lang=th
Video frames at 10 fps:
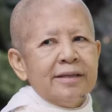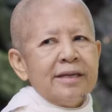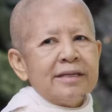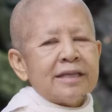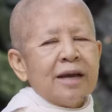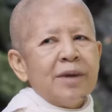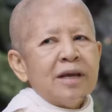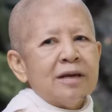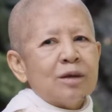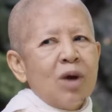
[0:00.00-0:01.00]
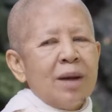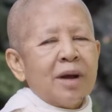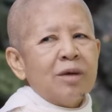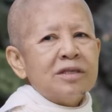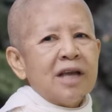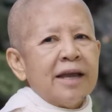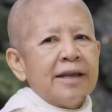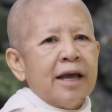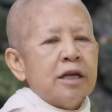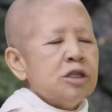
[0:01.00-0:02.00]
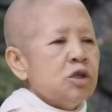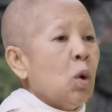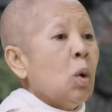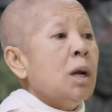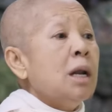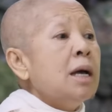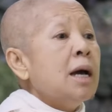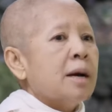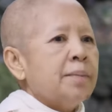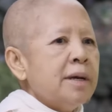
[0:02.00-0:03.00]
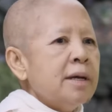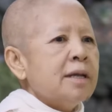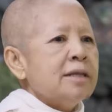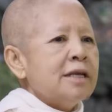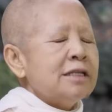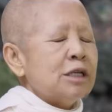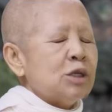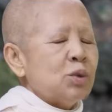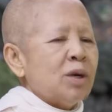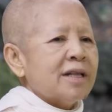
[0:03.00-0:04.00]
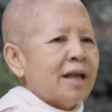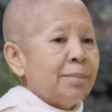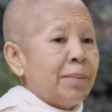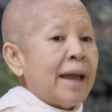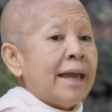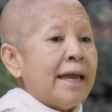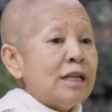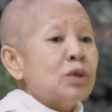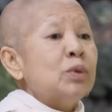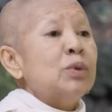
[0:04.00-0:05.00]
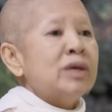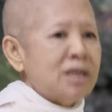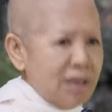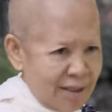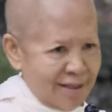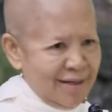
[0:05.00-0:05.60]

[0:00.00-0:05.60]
ที่จะทำให้เกิดความเข้าใจเนี่ยจงเลือกเพื่อนที่จะชวนกันไปให้สูงขึ้น